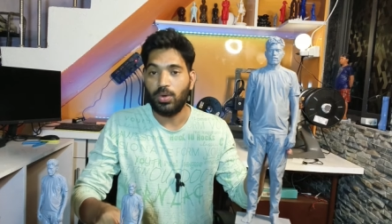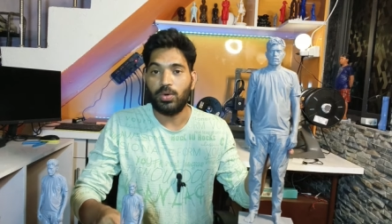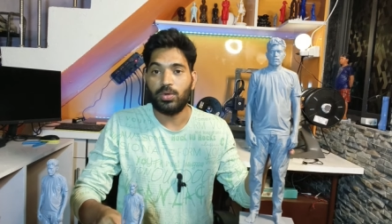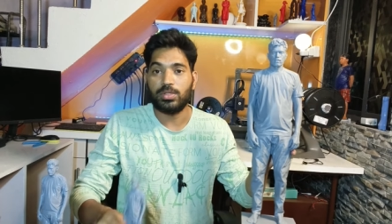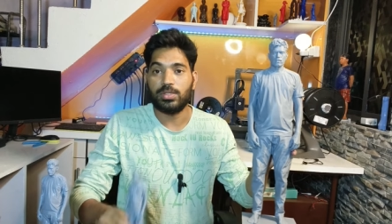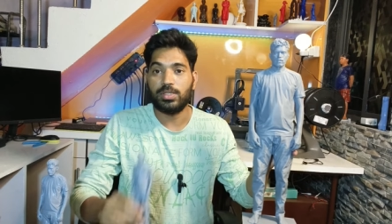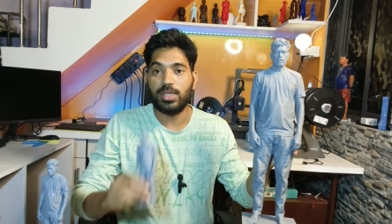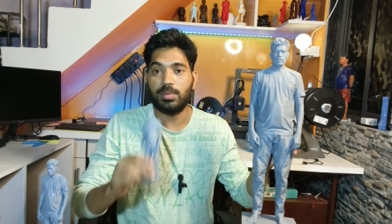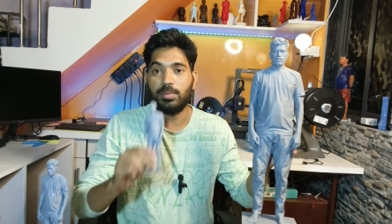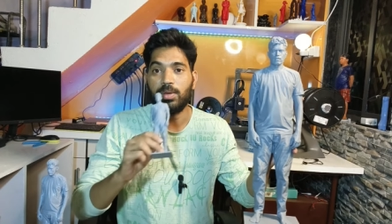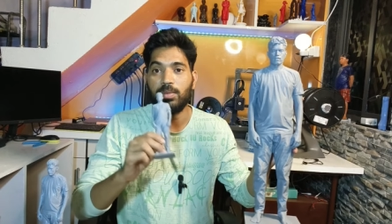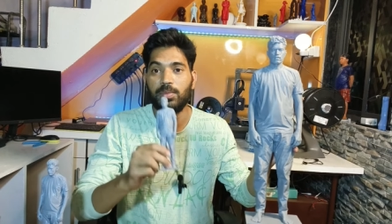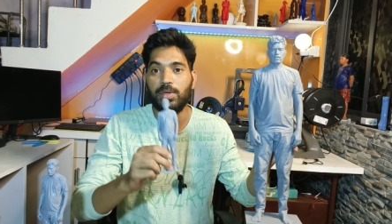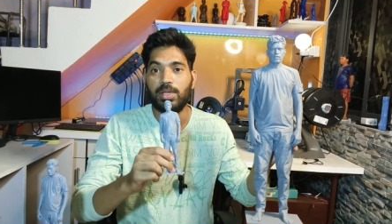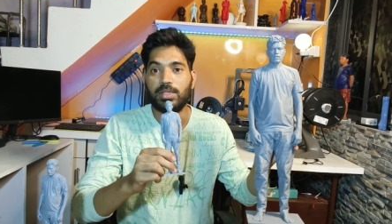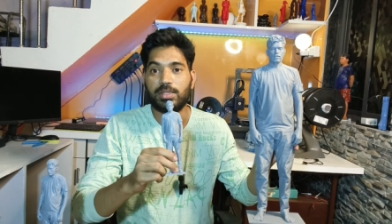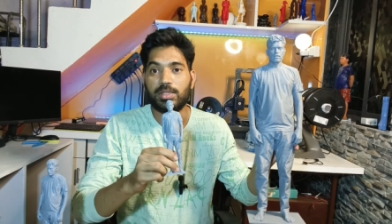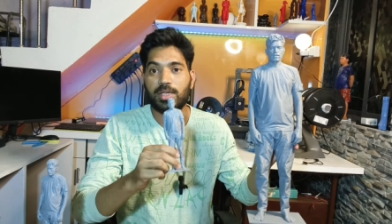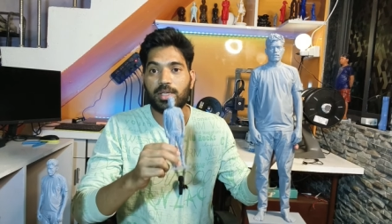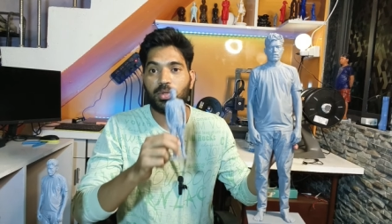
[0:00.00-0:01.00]
और सेम
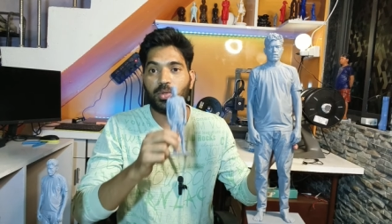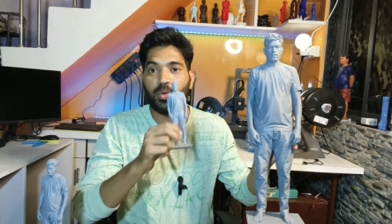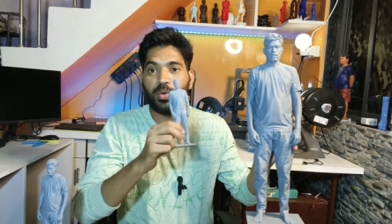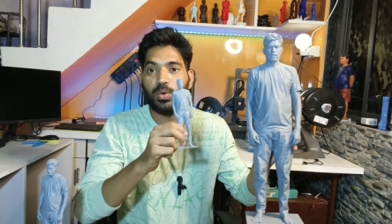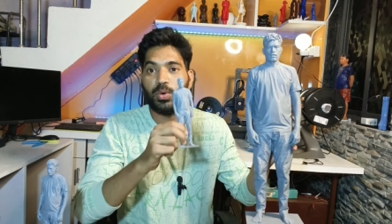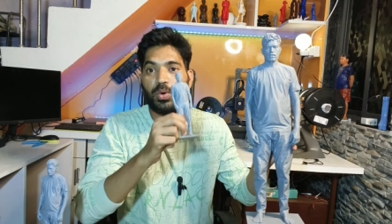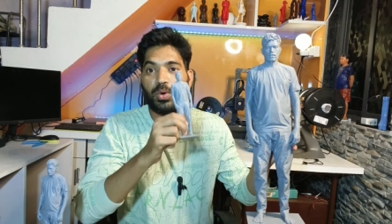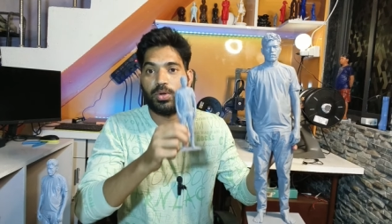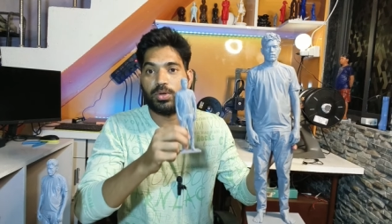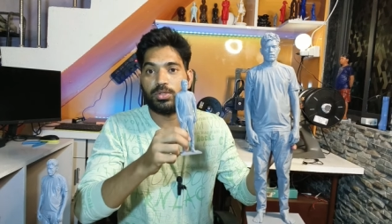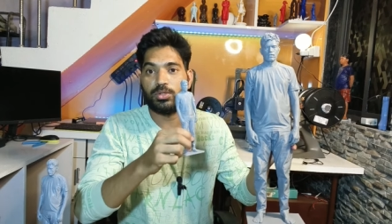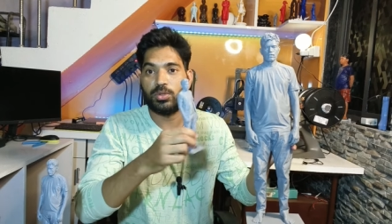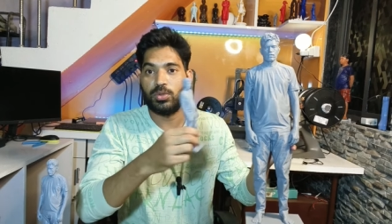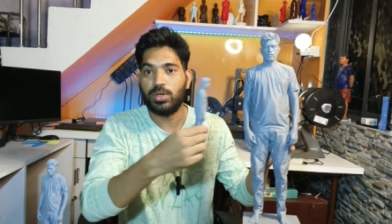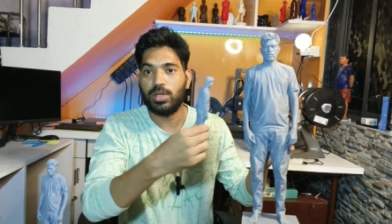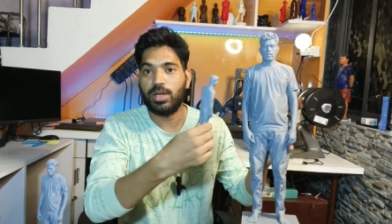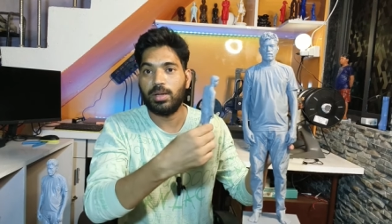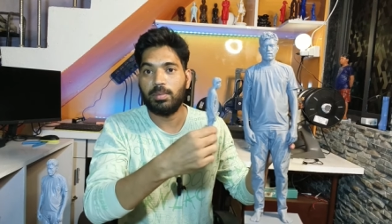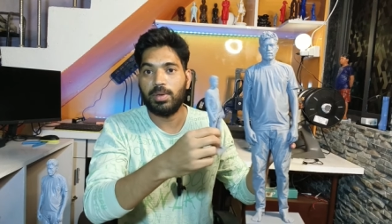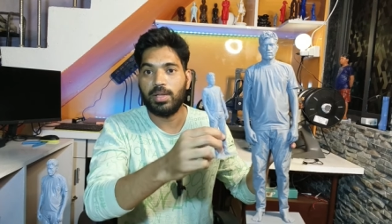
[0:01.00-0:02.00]
हमने इसके दो और
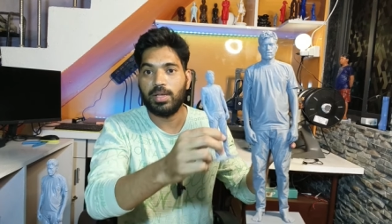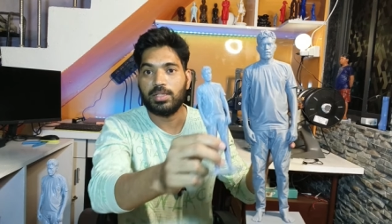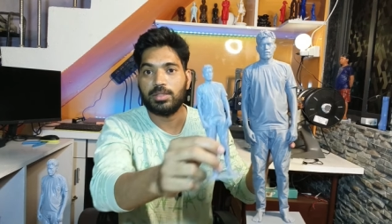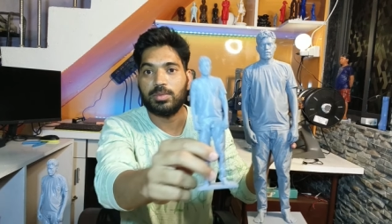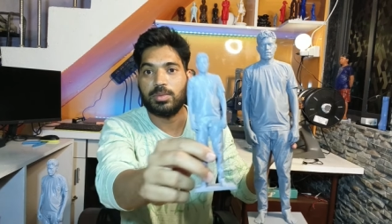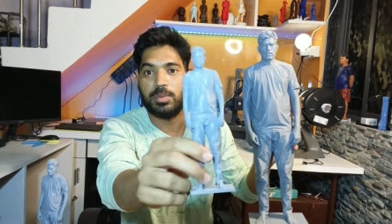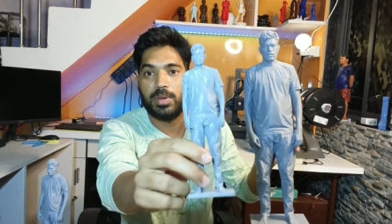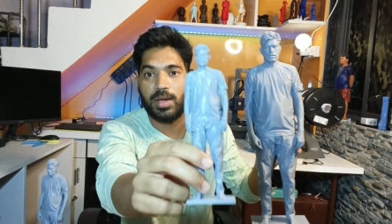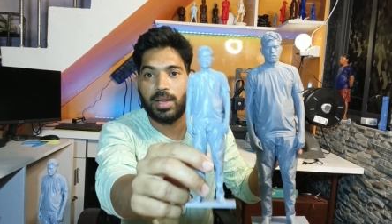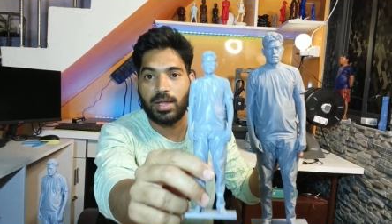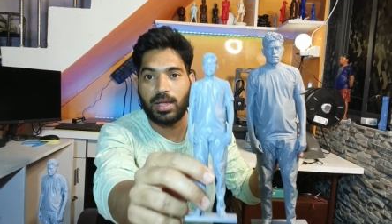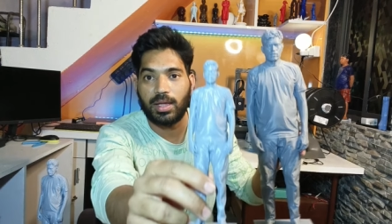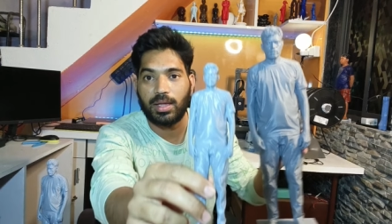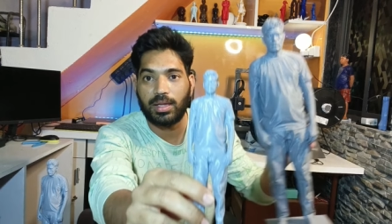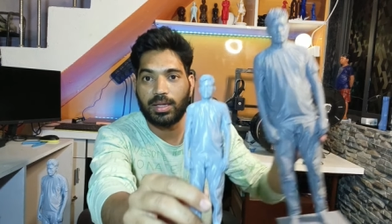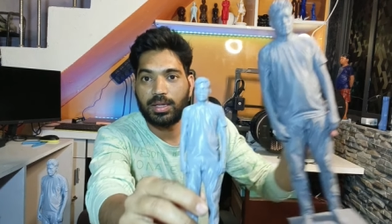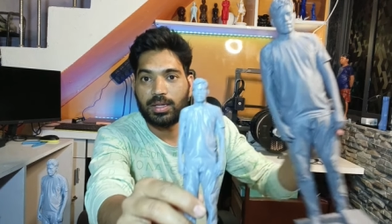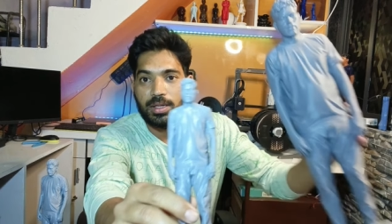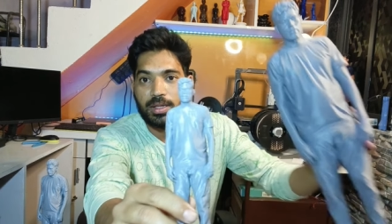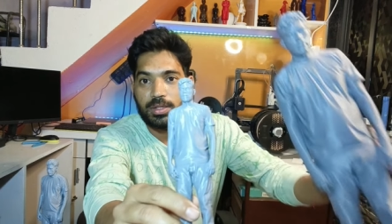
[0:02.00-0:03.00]
छोटे रेप्लिकाज भी बनाए हैं
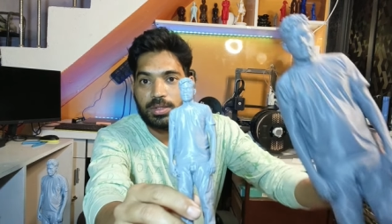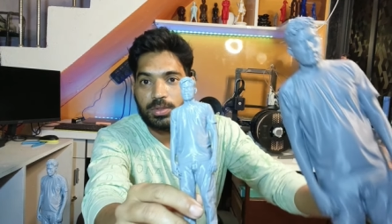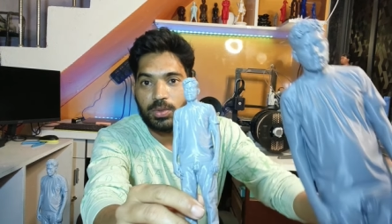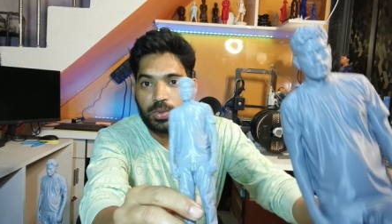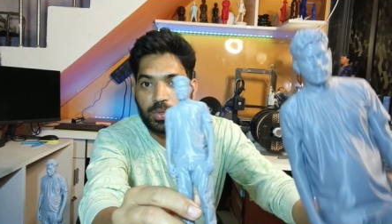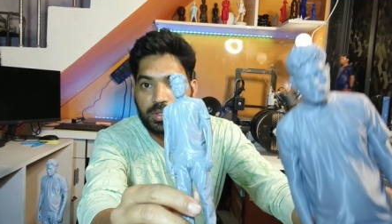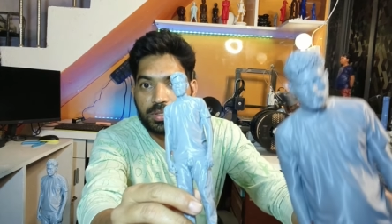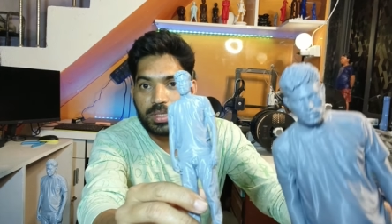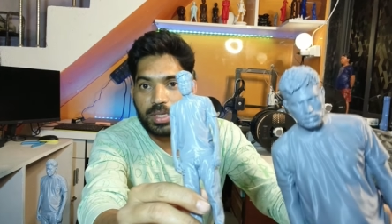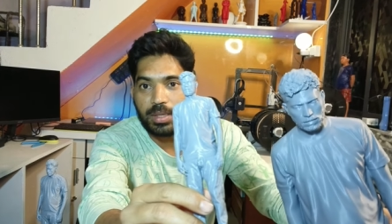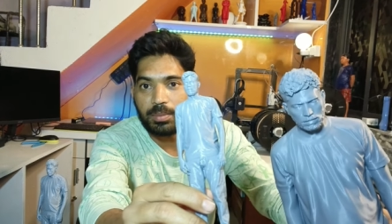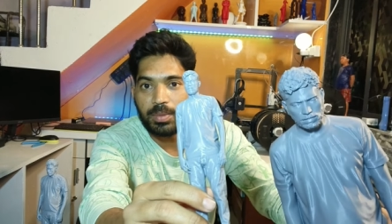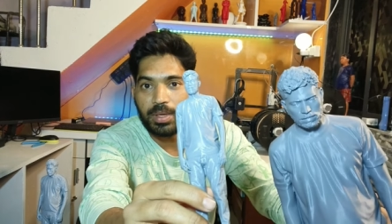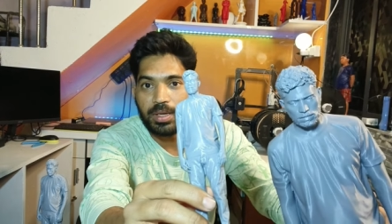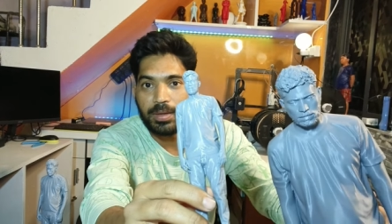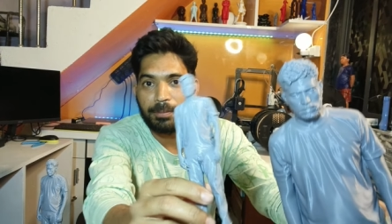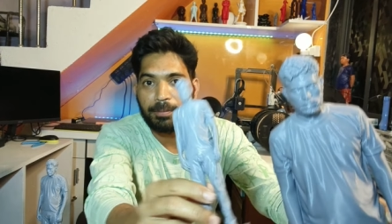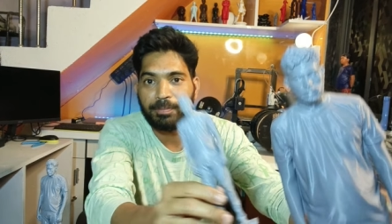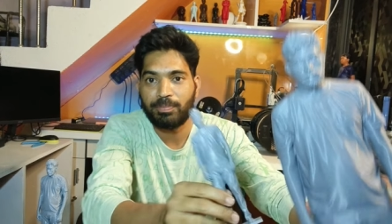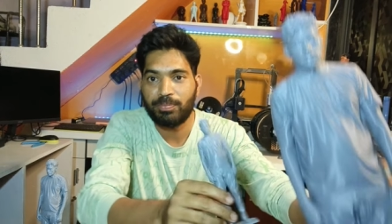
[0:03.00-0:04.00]
जो कि सेम
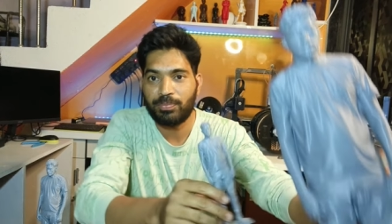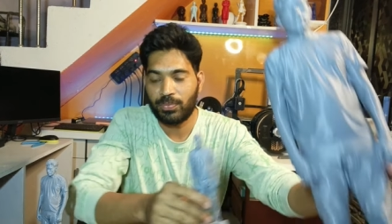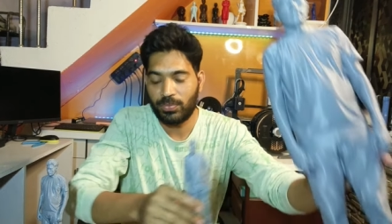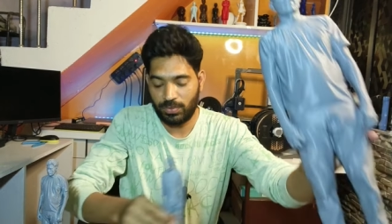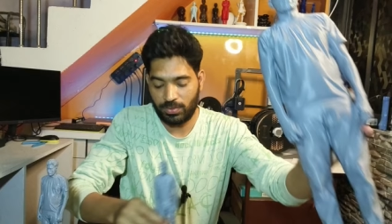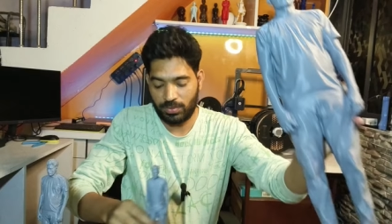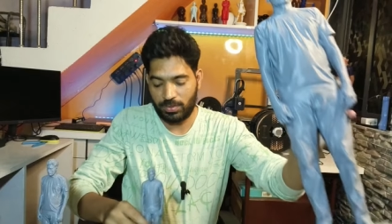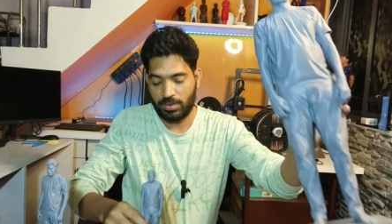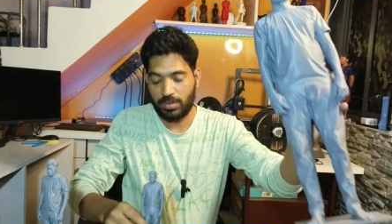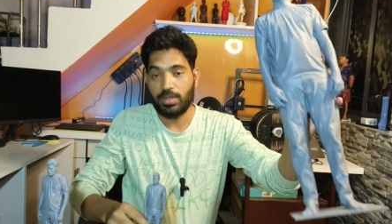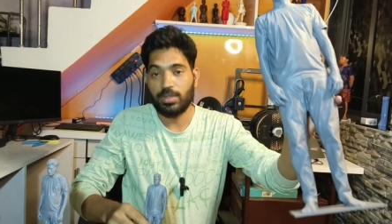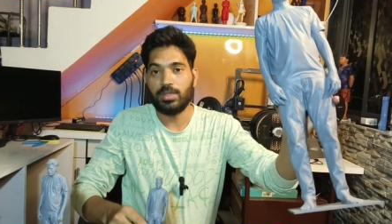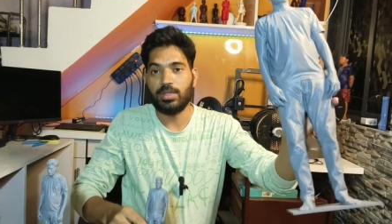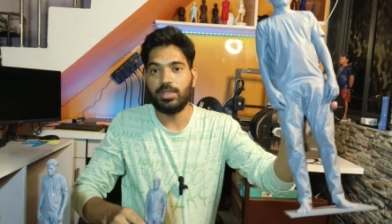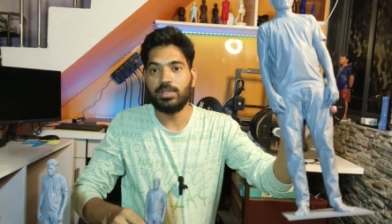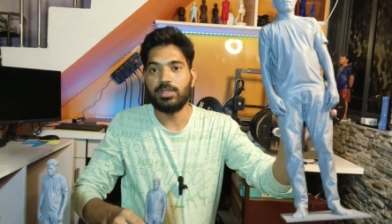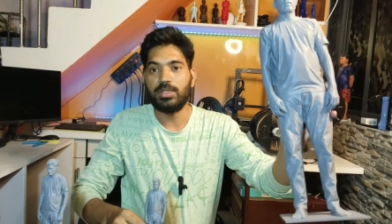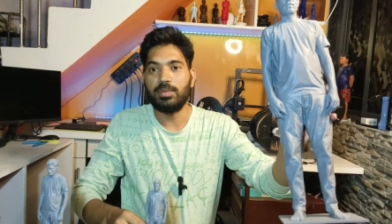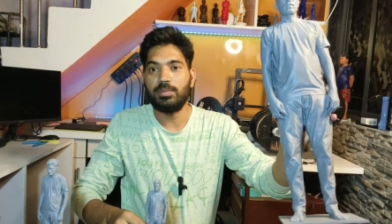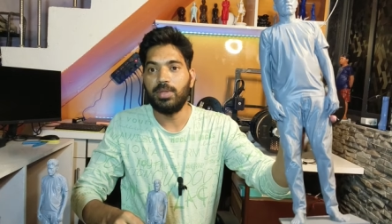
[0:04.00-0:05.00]
है
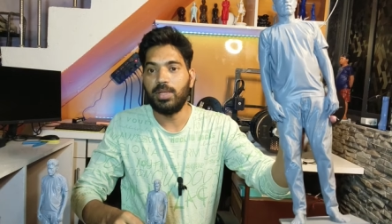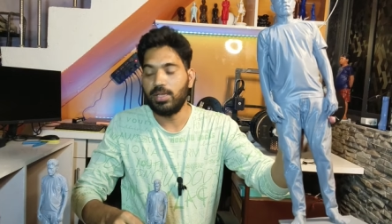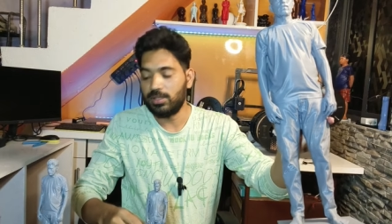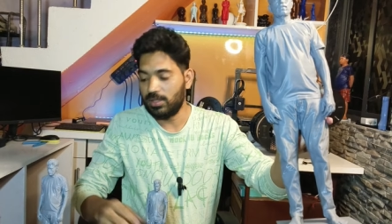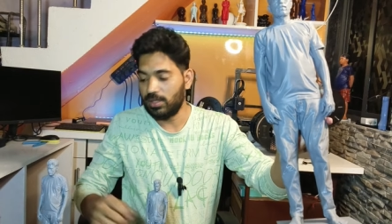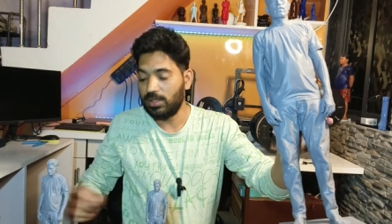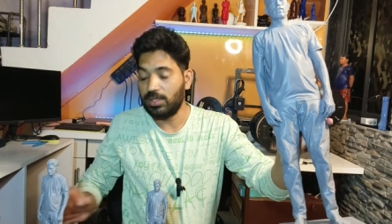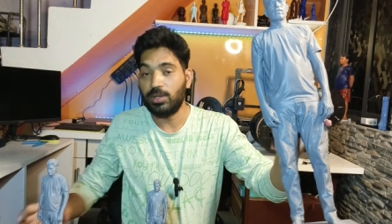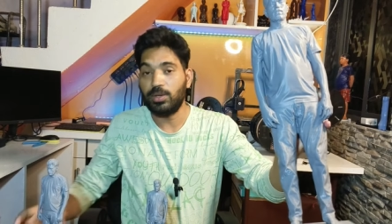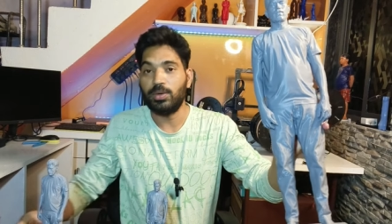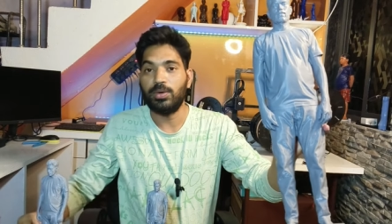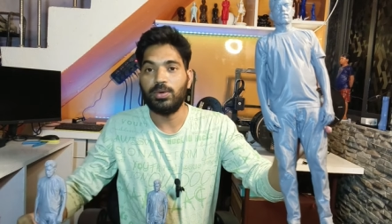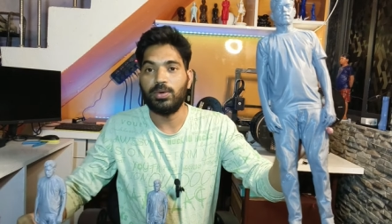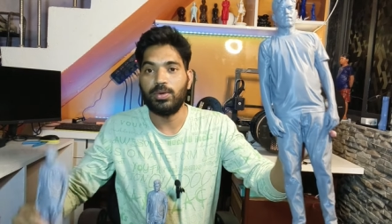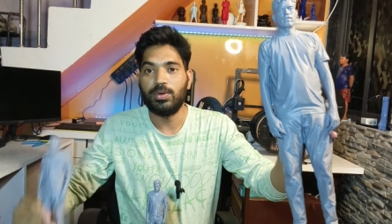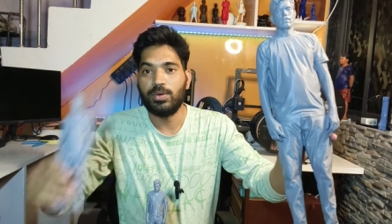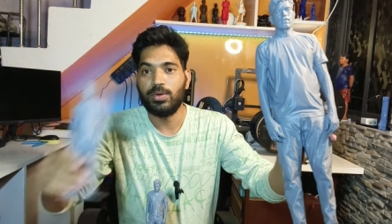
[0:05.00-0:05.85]
जैसा आप देख सकते हो